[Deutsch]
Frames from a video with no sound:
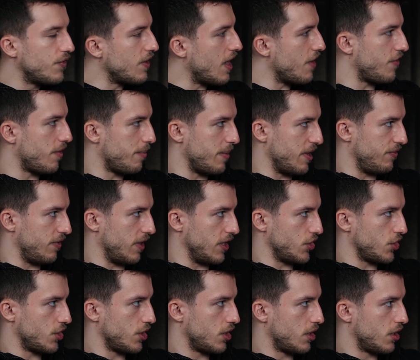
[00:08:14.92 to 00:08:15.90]
will einfach mein
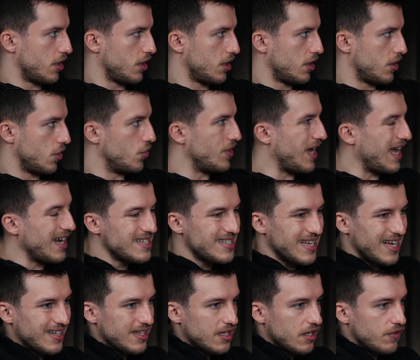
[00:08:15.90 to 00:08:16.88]
Fleisch. Und alles
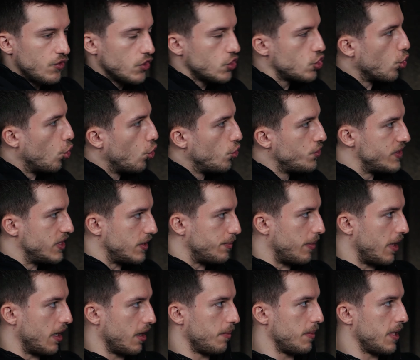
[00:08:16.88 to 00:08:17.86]
andere wird so
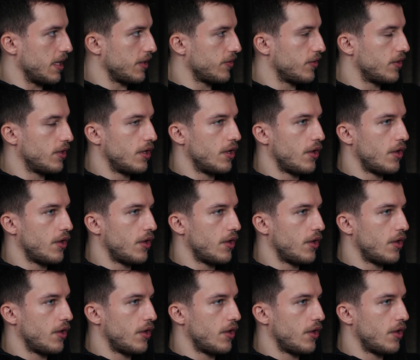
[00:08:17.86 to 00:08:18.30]
unsichtbar gemacht.